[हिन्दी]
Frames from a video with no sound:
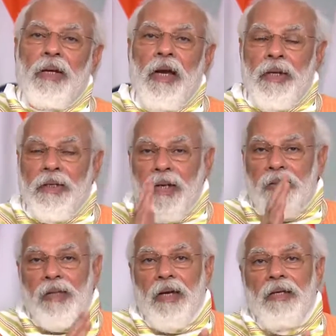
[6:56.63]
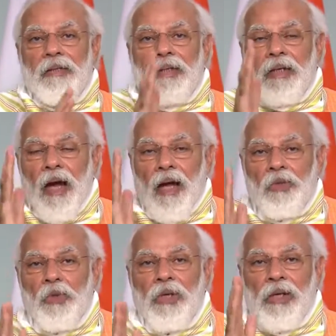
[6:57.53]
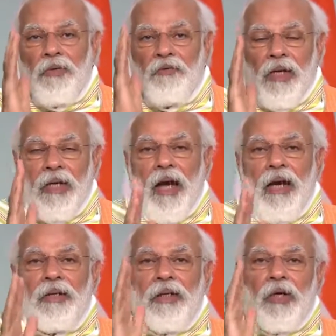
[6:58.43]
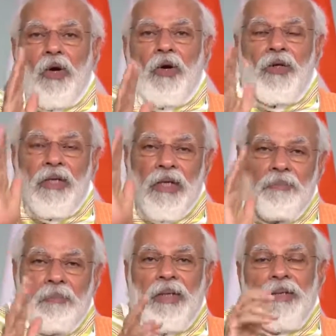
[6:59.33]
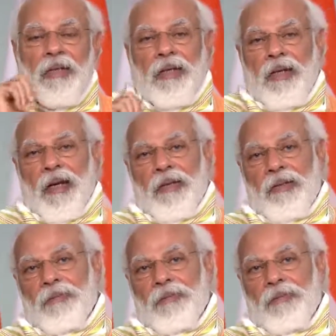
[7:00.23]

डेटा साइंस की आधुनिक विज्ञान टेक्नोलॉजी की मदद लेना